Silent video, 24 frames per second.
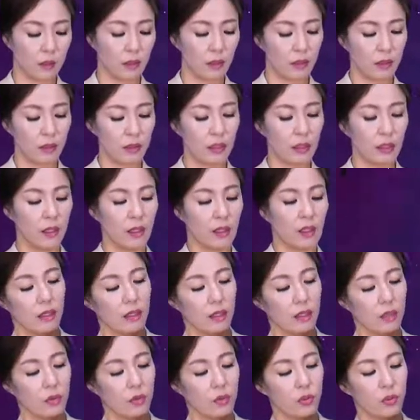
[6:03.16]
거.
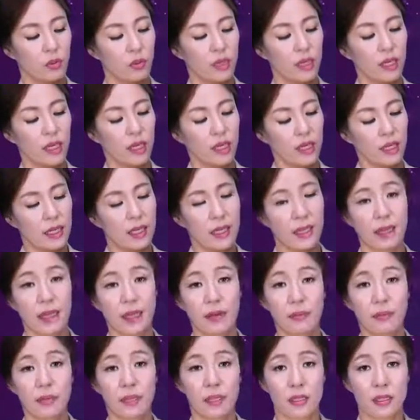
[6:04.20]
자, 이쪽이
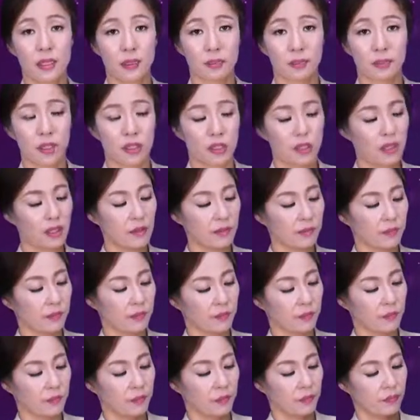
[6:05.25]
레프트 챔버죠.
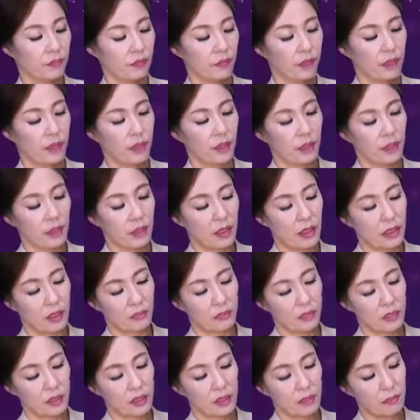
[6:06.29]

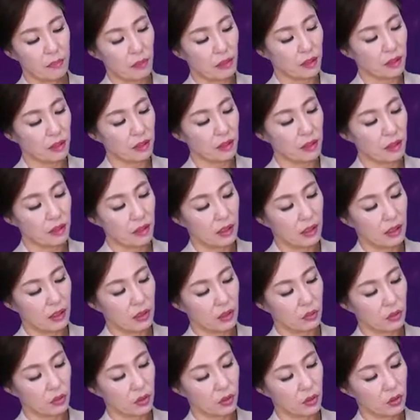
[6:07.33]
레프트 챔버는
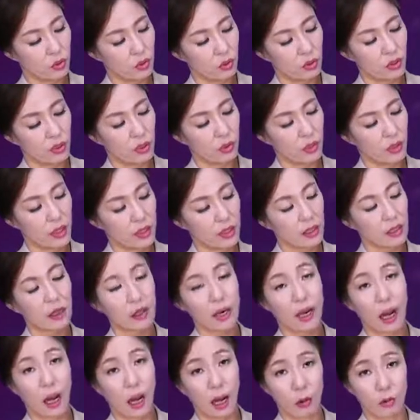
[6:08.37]
뒤쪽을
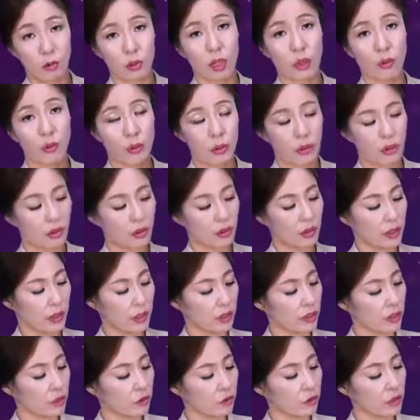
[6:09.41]
통해서 아울터로
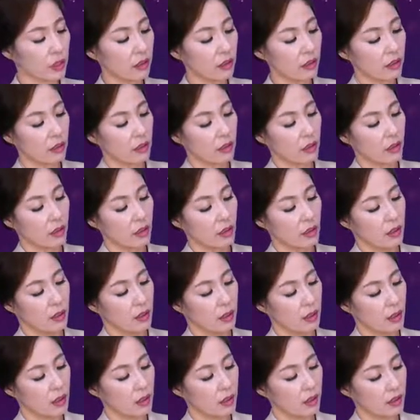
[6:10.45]
연결되어 있고요.
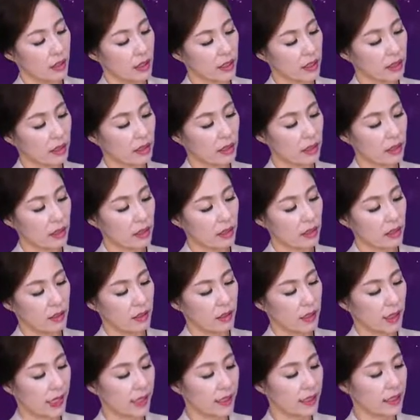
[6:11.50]
연결돼서
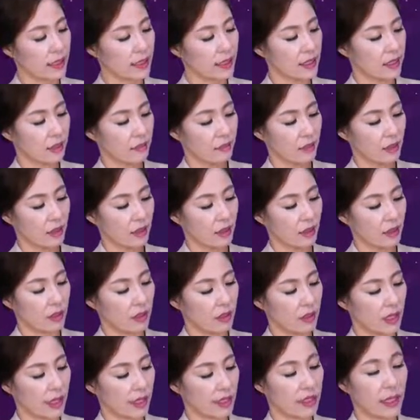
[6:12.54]
라이트 챔버,
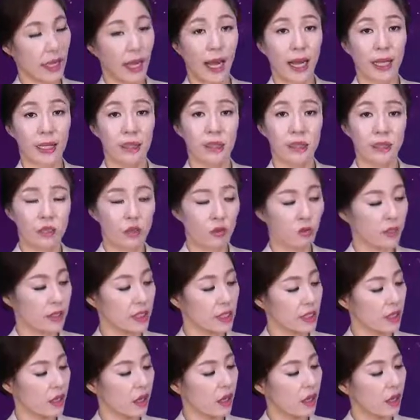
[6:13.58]
라이트
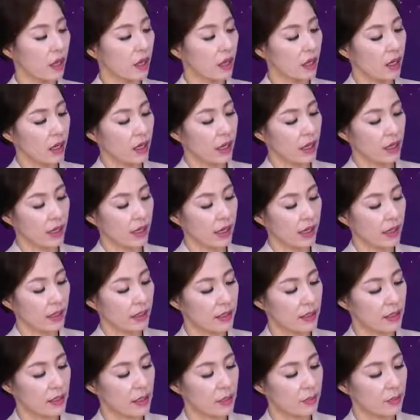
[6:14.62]
아트리움이죠.
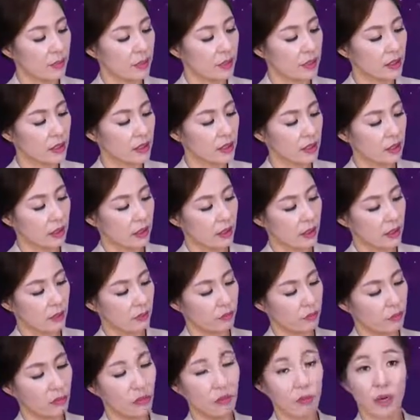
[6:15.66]
라이트 챔버는
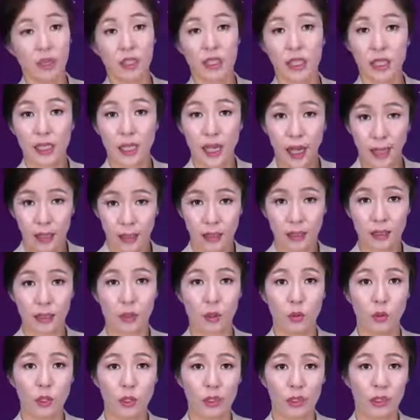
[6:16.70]
풀머나리
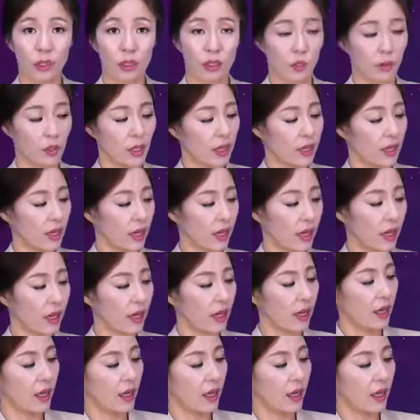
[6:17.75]
아테리로 연결이 된다.